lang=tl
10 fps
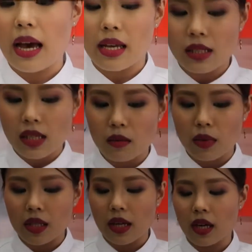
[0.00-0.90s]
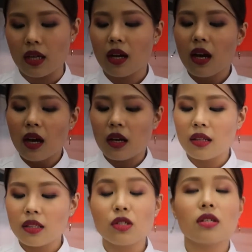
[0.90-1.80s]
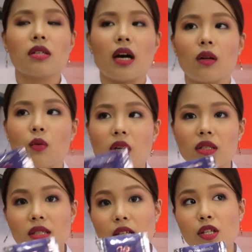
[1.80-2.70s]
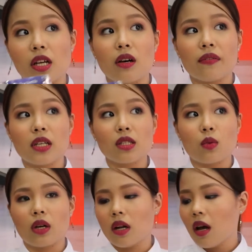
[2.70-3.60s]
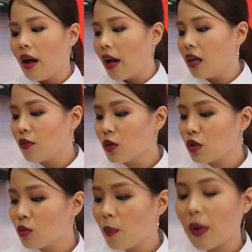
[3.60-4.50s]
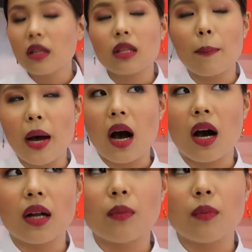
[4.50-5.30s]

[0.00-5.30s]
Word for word: icing man yan, and then you just add one sachet of this one. And if gusto mo pang tapangan,